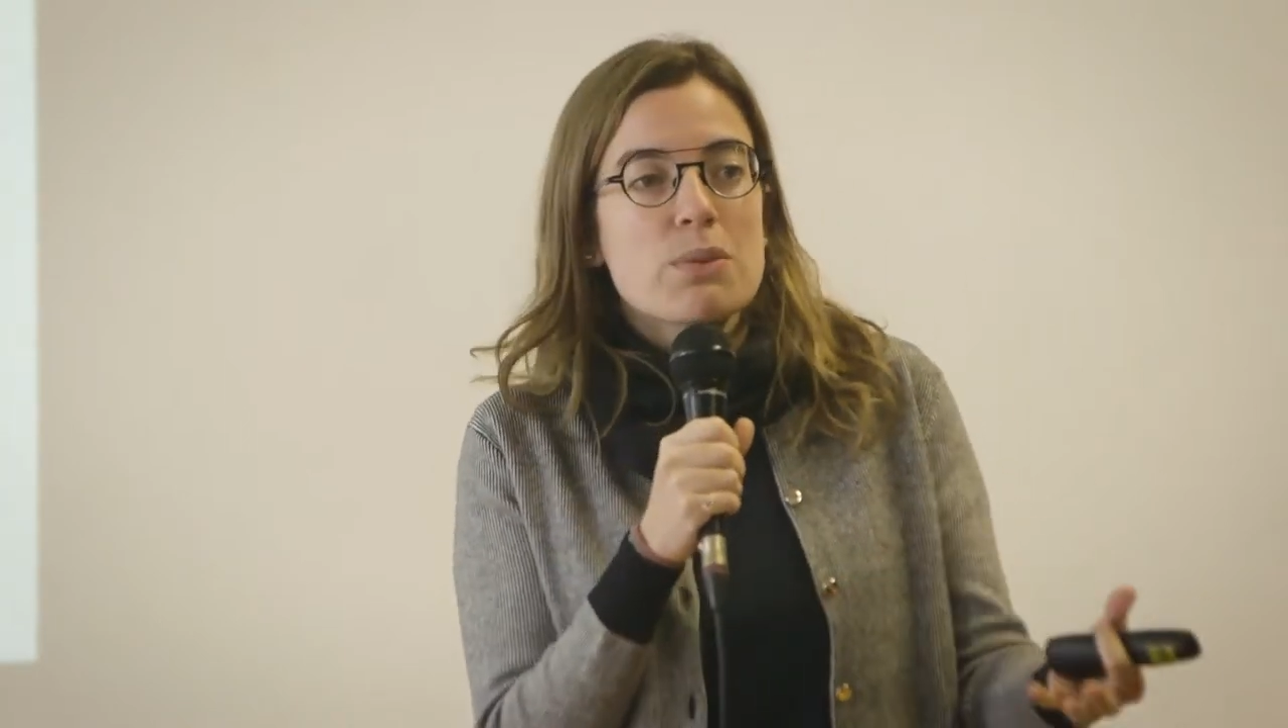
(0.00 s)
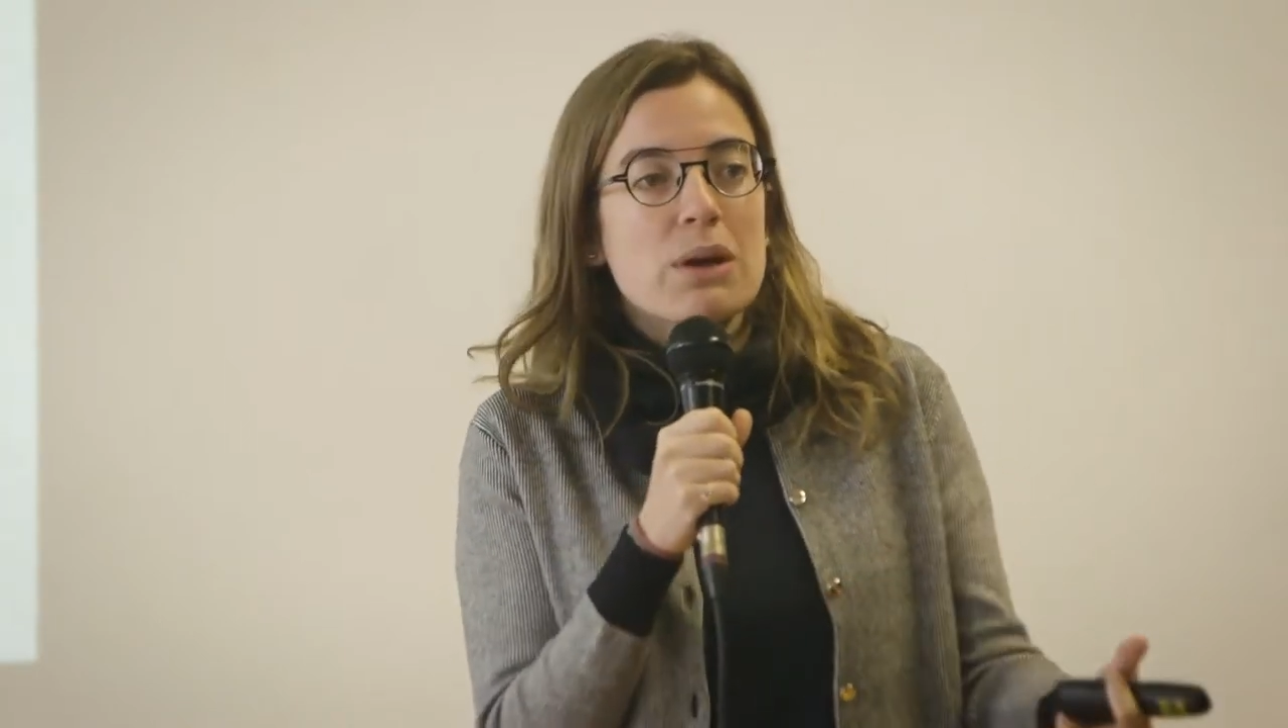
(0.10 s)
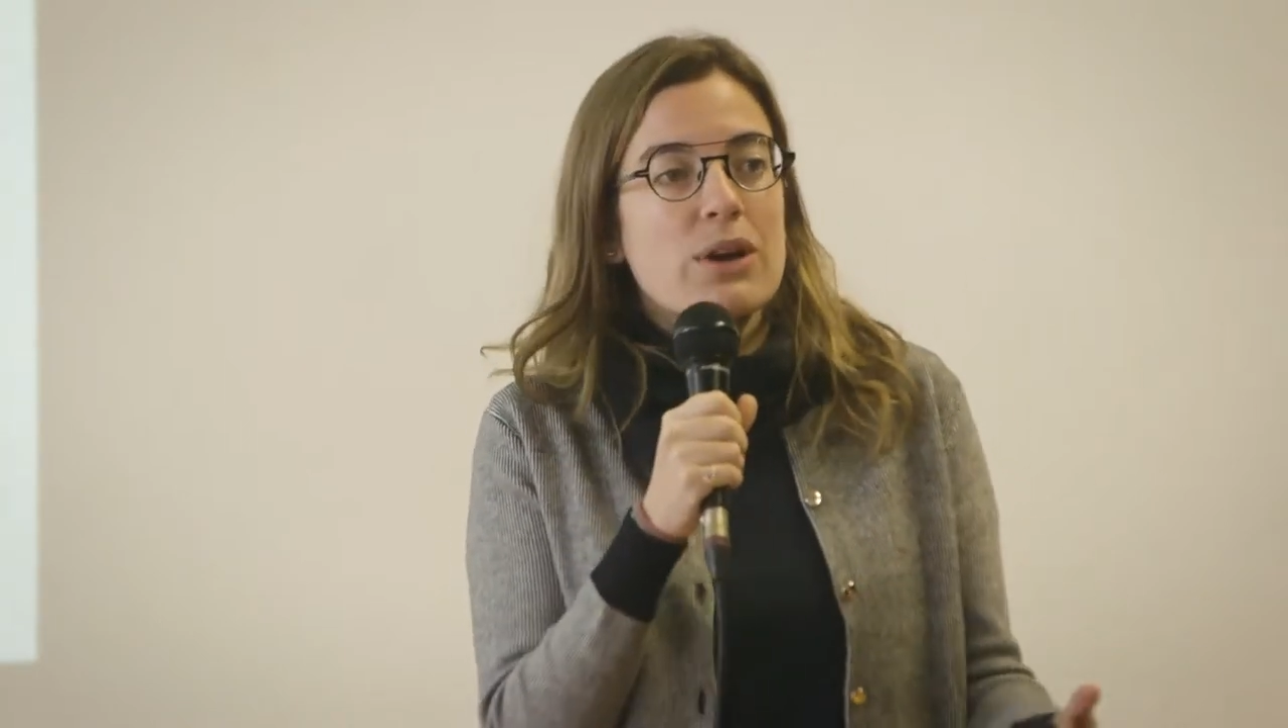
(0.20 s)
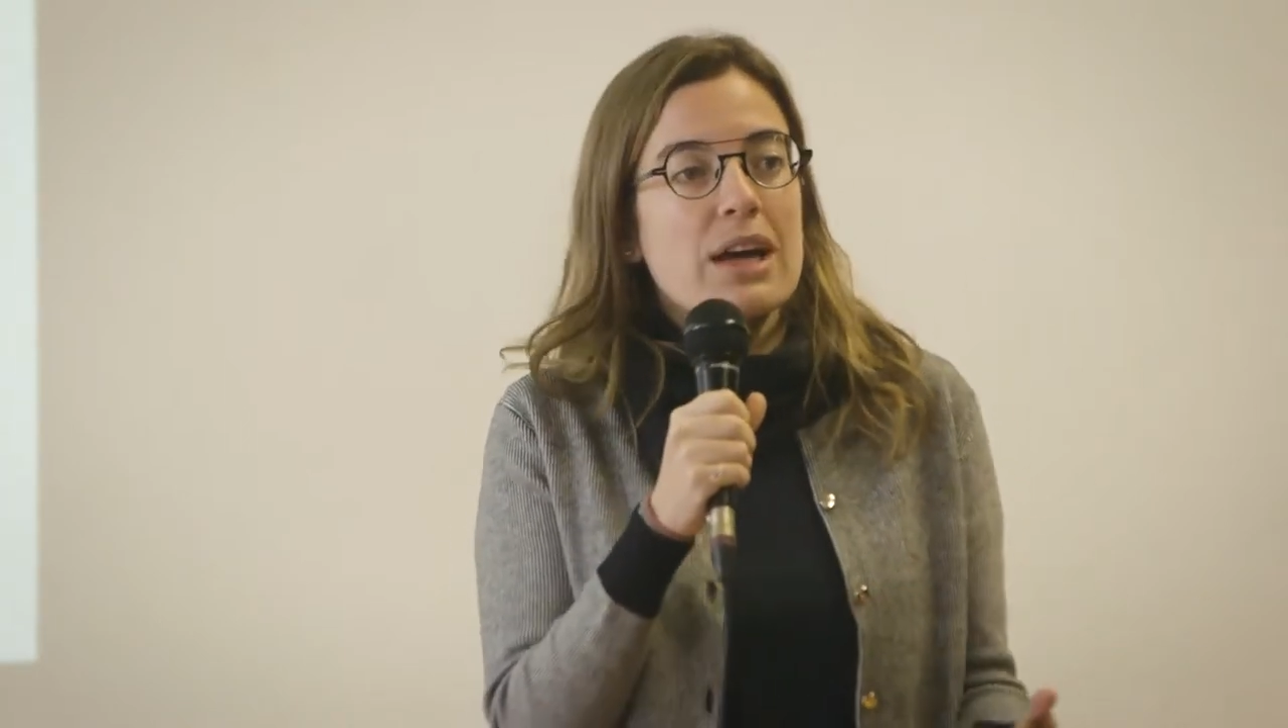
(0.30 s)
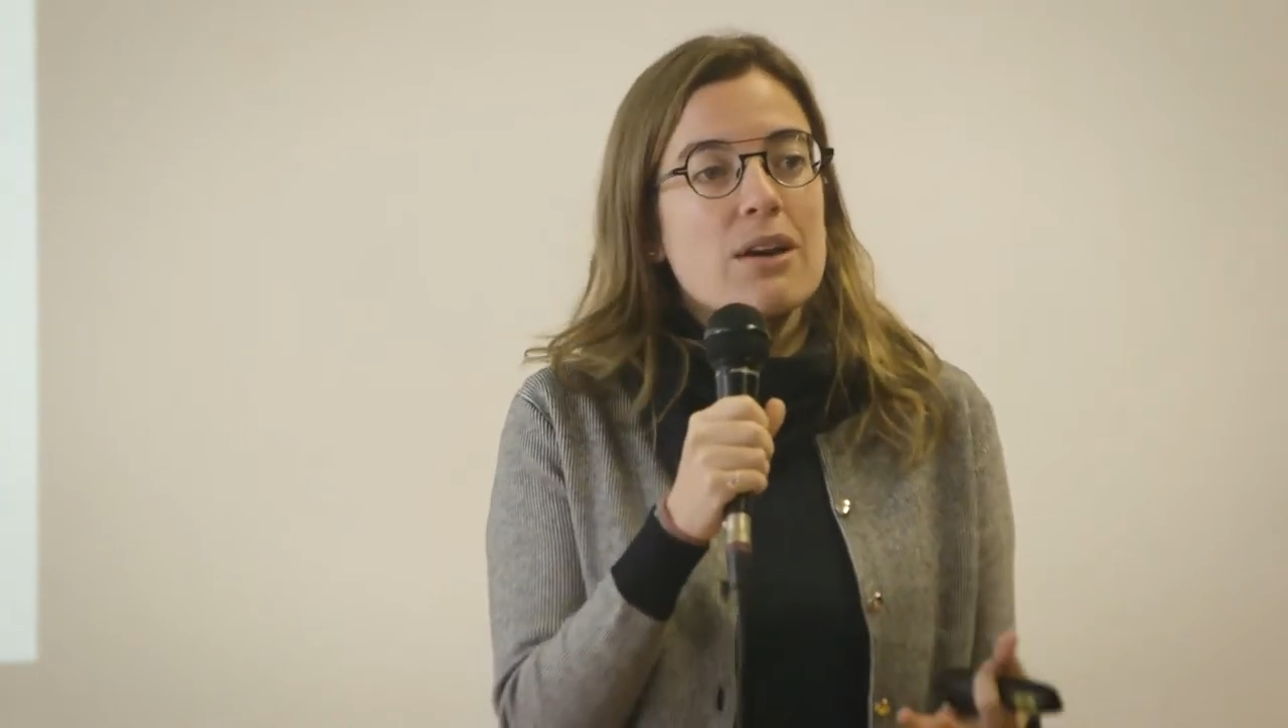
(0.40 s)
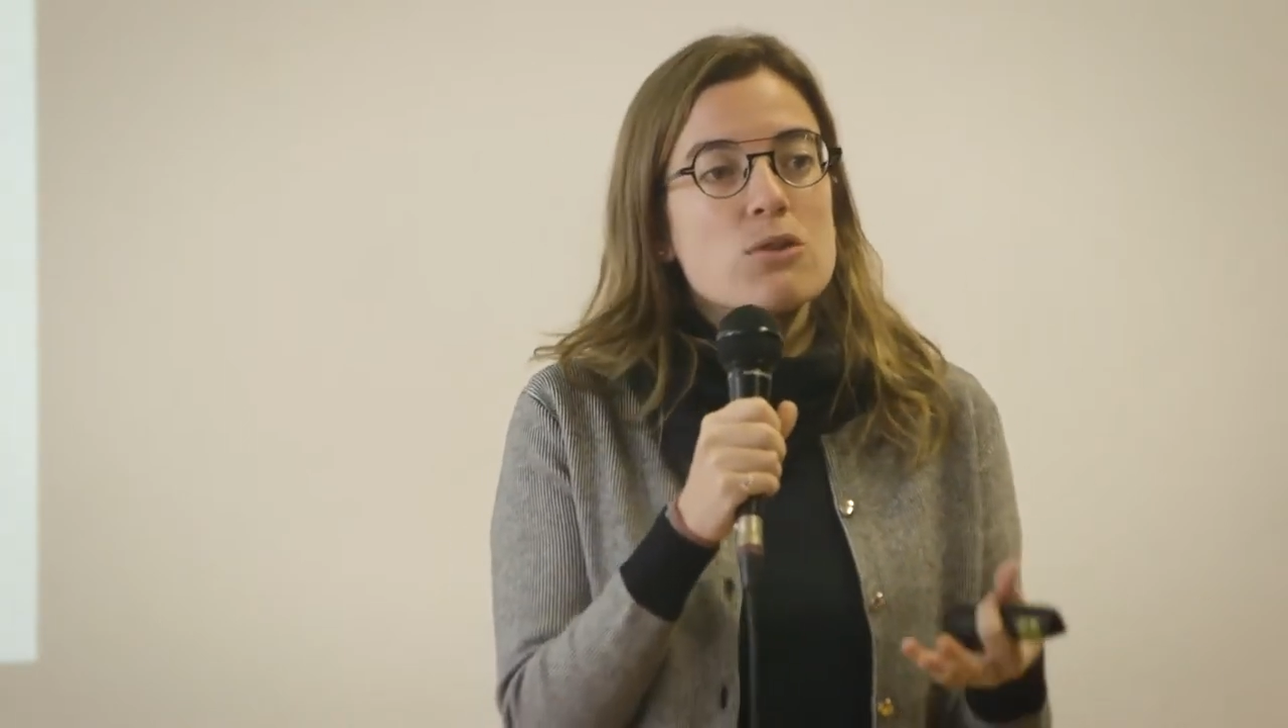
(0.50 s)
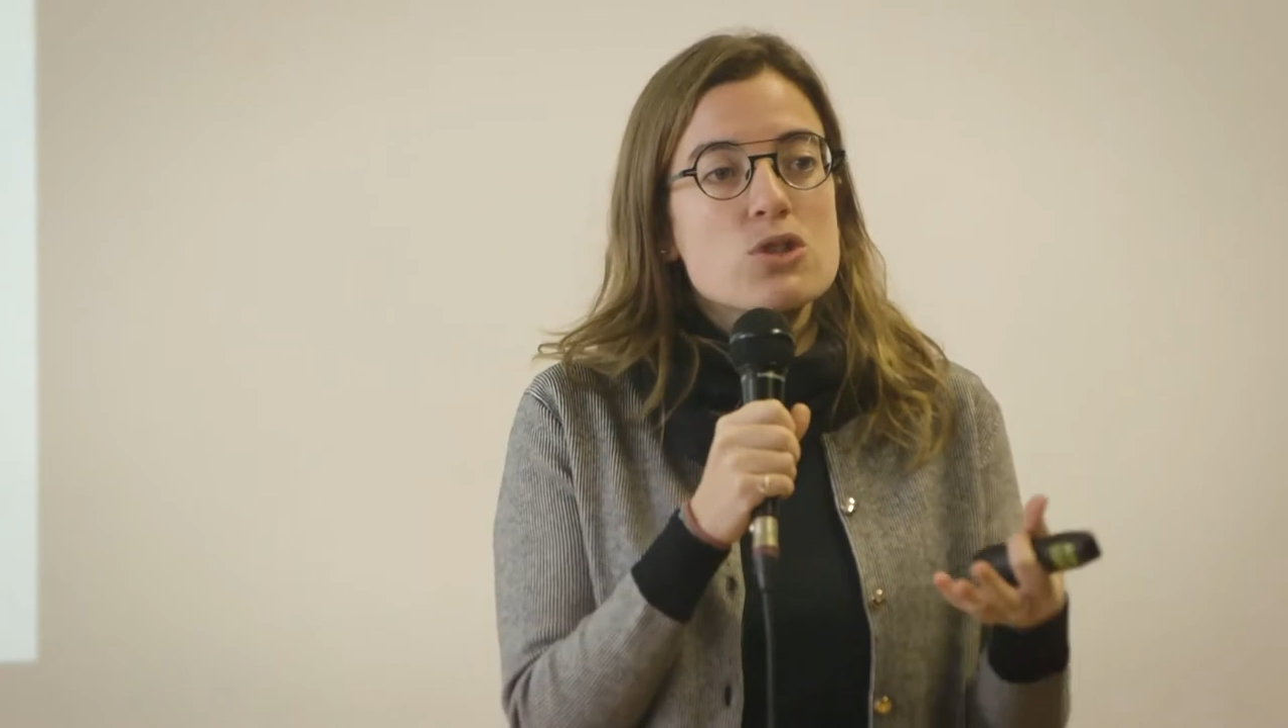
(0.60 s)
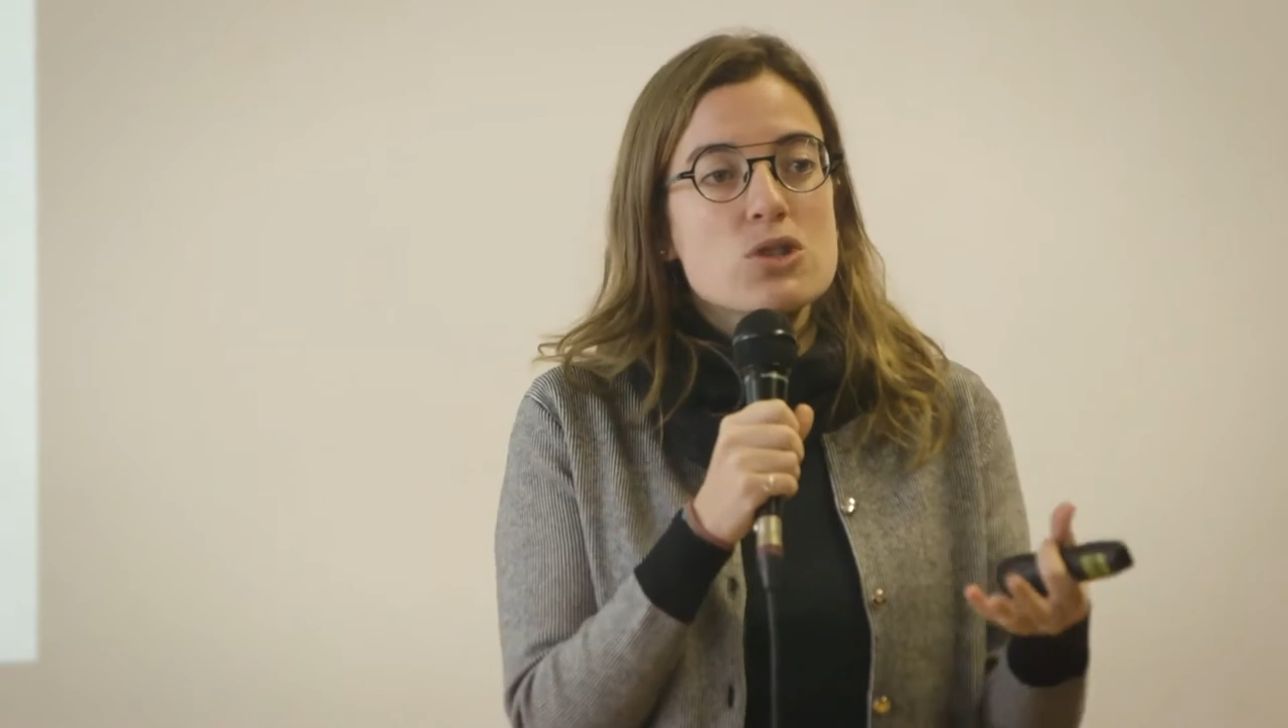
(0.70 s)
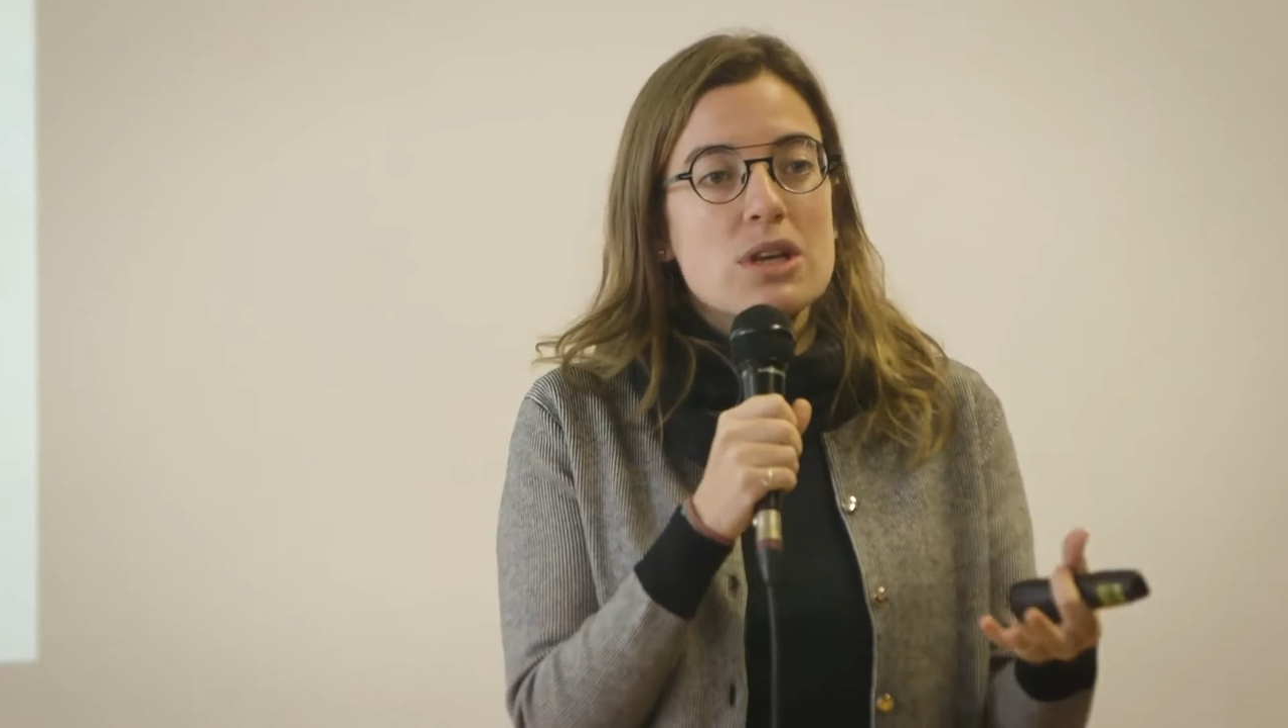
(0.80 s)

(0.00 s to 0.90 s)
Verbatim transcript: valorar